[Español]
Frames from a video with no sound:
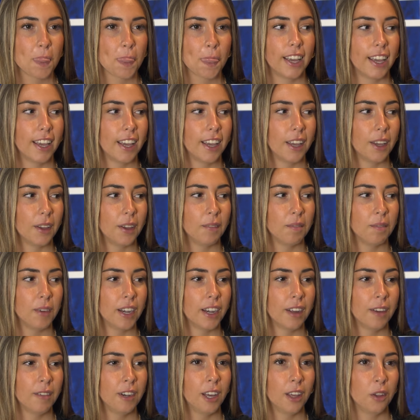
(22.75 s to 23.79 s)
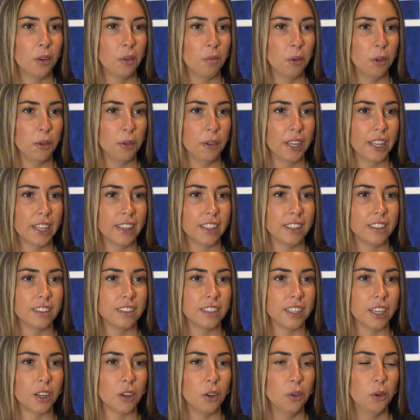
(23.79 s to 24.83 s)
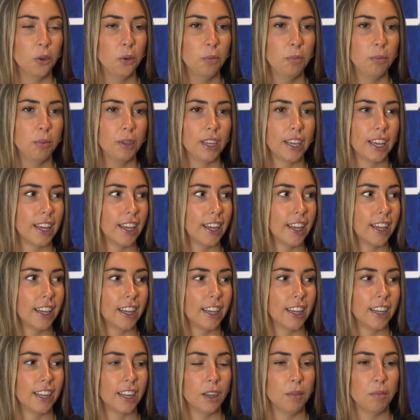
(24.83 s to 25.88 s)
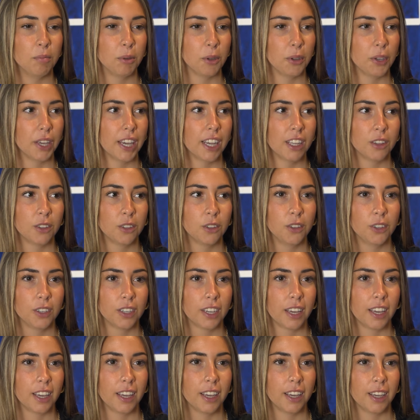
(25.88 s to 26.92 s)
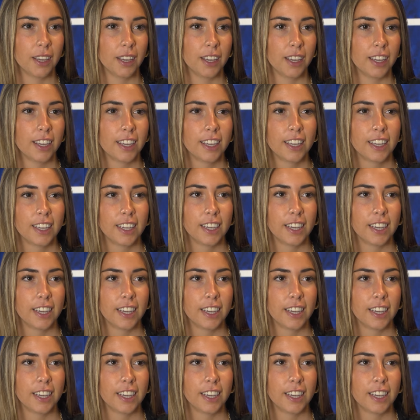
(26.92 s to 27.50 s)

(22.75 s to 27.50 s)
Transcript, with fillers: Eh, me han hablado muy bien de este club, el proyecto que,